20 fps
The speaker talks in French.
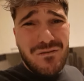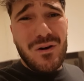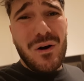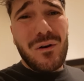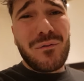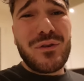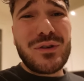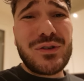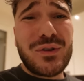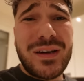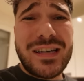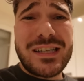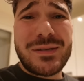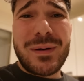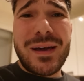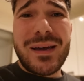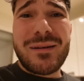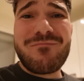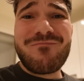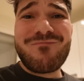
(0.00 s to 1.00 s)
en faisant
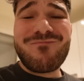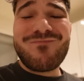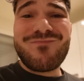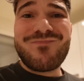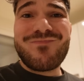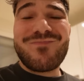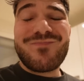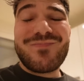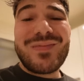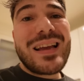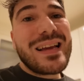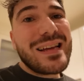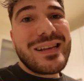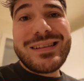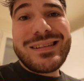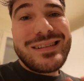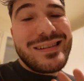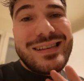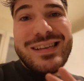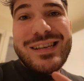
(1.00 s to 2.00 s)
exprès.
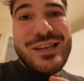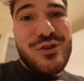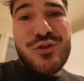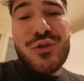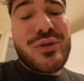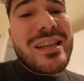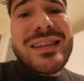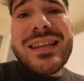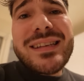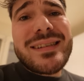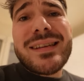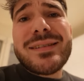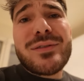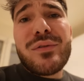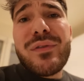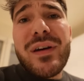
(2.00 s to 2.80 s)
Je détestais ce